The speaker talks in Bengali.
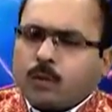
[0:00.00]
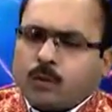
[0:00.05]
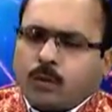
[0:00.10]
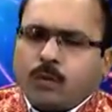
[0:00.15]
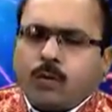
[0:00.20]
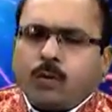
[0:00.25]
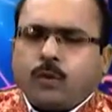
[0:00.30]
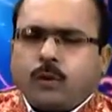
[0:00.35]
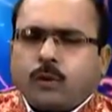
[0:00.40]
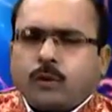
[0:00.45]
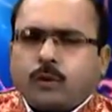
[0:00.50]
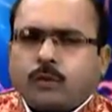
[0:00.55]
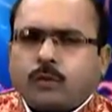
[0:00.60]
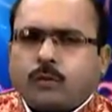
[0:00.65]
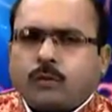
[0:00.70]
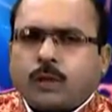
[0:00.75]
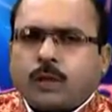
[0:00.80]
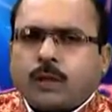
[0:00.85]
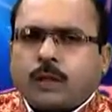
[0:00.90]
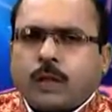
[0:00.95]
কোন
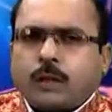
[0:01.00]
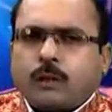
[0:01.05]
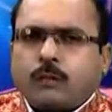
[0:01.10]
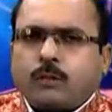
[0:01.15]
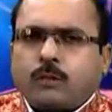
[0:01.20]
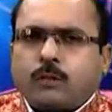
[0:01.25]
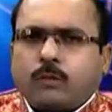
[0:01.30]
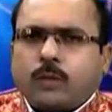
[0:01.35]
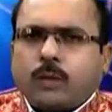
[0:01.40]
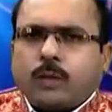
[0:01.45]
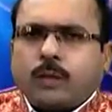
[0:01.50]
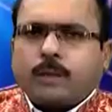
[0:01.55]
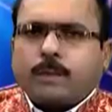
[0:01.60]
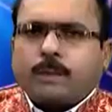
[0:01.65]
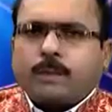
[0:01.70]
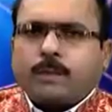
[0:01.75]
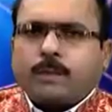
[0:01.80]
রত্নটা ধারণ করলে